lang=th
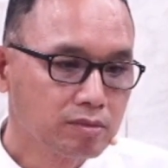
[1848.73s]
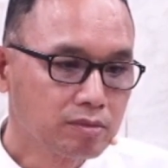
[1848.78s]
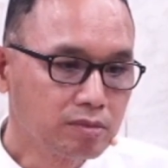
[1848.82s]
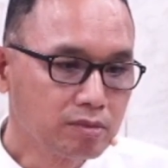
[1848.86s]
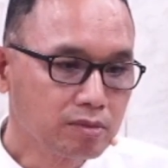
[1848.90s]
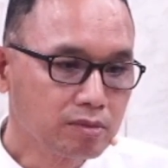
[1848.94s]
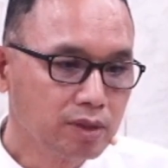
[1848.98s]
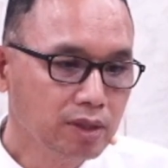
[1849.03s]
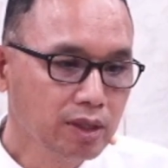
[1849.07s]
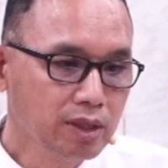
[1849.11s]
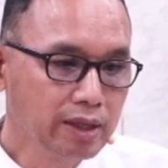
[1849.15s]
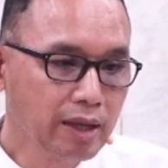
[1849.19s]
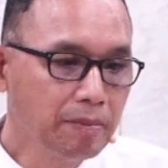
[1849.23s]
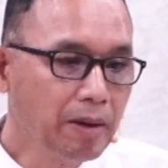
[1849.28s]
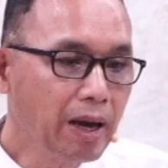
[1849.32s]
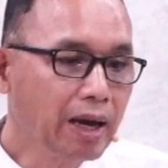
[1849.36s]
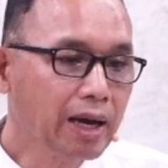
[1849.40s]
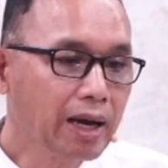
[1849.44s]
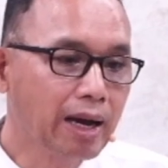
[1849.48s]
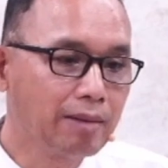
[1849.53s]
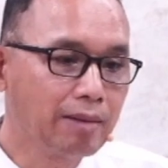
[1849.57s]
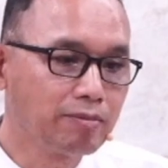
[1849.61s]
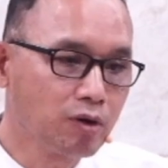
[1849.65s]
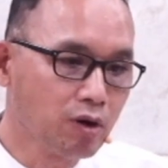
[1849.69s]
ในพระ
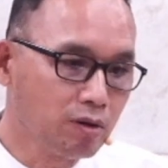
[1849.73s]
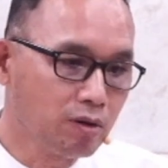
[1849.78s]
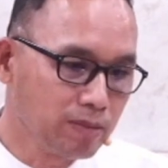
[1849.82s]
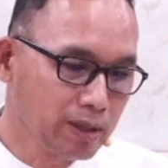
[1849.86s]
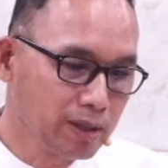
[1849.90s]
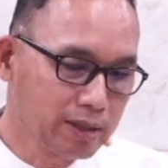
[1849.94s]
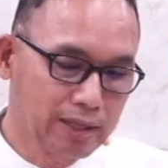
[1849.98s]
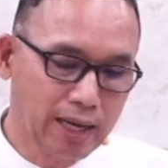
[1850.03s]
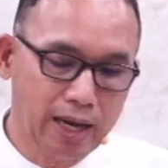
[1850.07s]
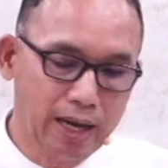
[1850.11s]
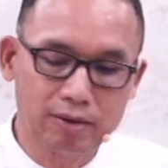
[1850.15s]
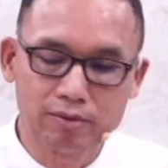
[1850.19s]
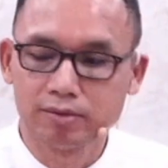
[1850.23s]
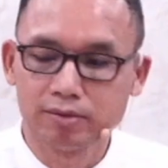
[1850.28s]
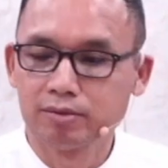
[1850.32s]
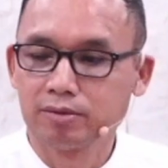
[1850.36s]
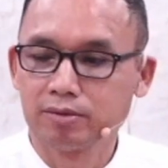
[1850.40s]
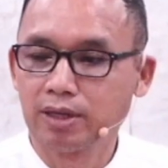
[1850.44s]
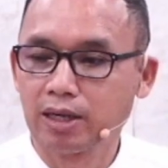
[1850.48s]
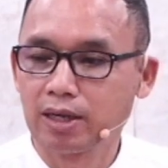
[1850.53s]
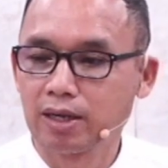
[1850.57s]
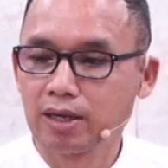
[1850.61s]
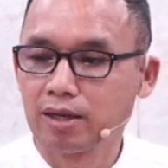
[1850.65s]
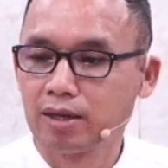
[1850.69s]
คำของพระเจ้า
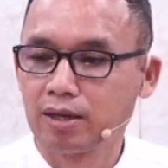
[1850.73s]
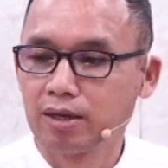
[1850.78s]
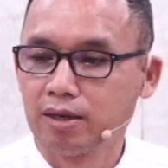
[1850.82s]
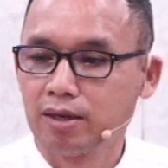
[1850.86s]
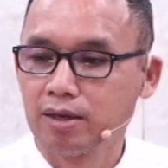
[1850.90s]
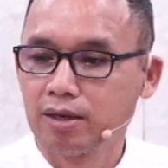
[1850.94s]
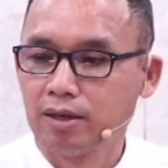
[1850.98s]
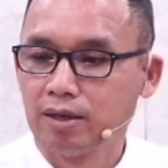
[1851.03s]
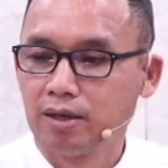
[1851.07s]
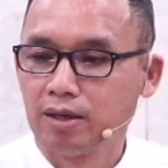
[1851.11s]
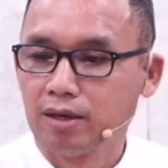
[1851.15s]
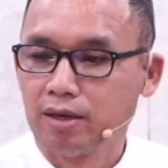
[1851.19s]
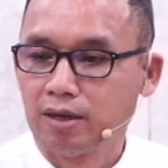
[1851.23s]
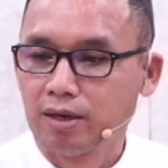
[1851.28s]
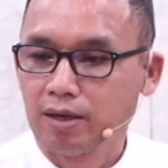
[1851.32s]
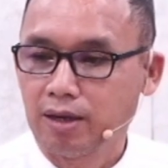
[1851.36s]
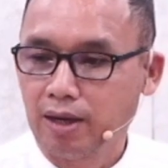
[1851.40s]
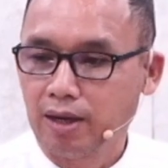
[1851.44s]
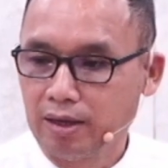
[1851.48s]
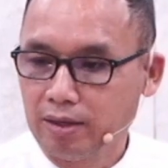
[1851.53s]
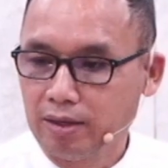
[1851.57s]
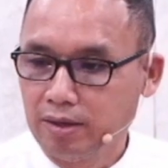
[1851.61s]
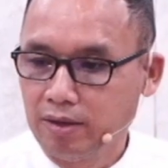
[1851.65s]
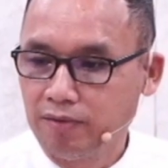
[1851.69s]
การ
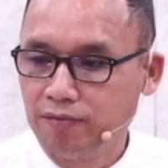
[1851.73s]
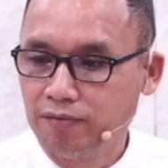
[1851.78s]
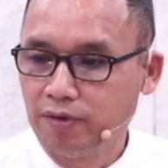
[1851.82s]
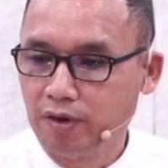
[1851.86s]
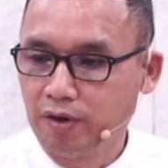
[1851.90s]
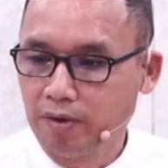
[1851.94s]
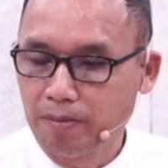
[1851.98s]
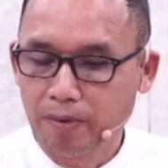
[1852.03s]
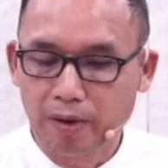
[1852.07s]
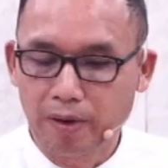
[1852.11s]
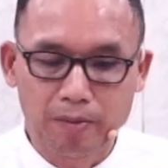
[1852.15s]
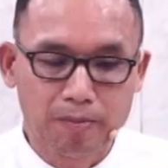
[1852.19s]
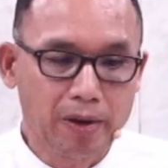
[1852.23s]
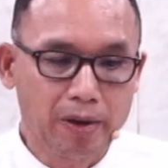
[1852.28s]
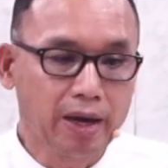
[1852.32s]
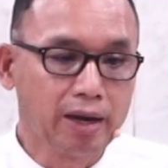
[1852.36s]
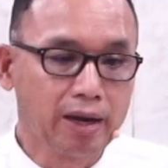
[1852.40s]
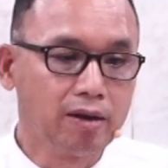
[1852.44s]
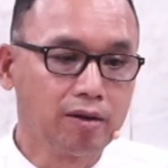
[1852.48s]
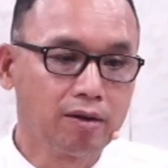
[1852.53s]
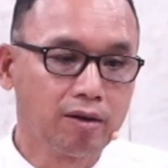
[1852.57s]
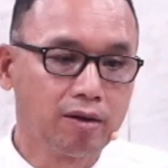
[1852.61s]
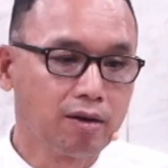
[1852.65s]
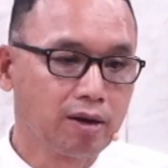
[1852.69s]
เอื้อเฟื้อแผ่แล้
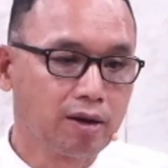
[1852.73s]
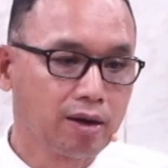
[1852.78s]
วก็